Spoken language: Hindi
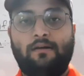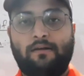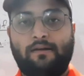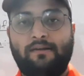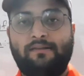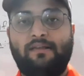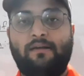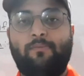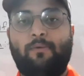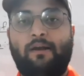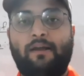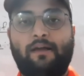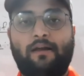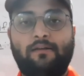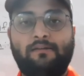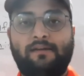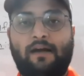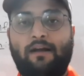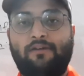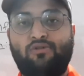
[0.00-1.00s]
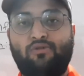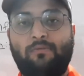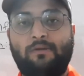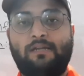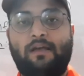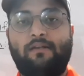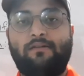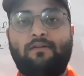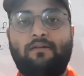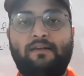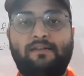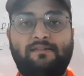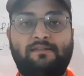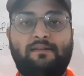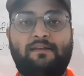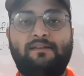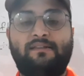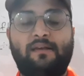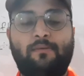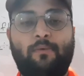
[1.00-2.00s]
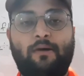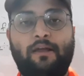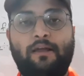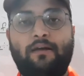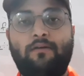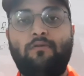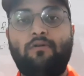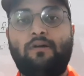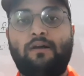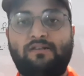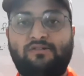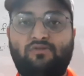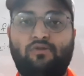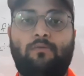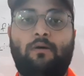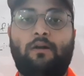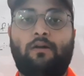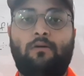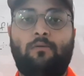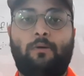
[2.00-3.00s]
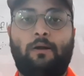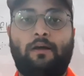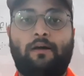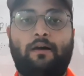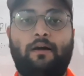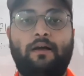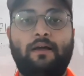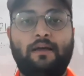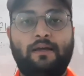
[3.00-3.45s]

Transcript: किसे पड़ेगा 450 का किसे पड़ेगा वो कस्टमर को पड़ेगा